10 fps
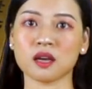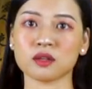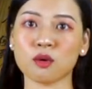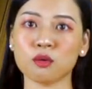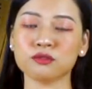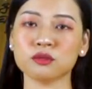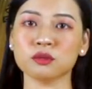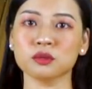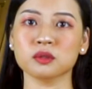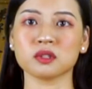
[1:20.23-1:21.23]
Đỗ
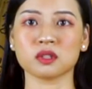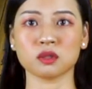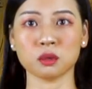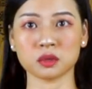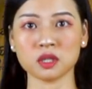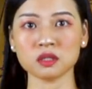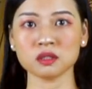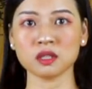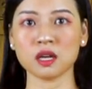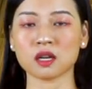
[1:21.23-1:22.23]
Phủ, Tô Thức
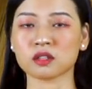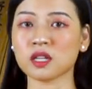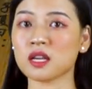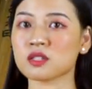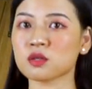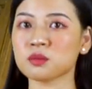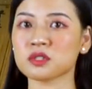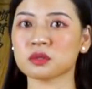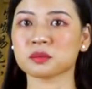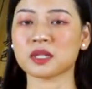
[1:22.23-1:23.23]
có thể giúp
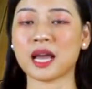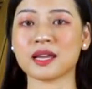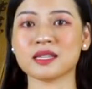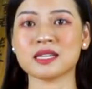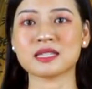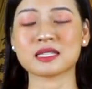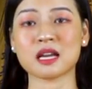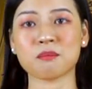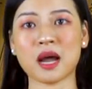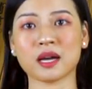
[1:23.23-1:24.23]
chúng ta nhìn
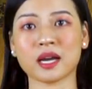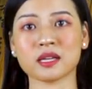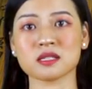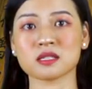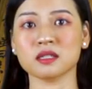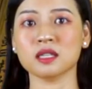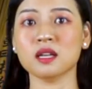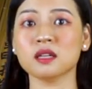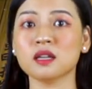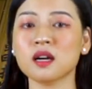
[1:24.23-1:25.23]
ra ba cảnh giới
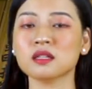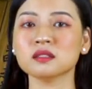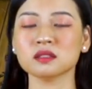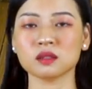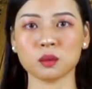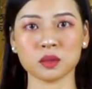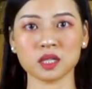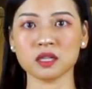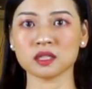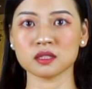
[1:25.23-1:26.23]
lớn hơn của
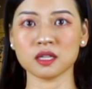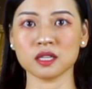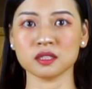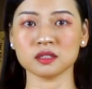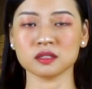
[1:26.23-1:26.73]
đời người.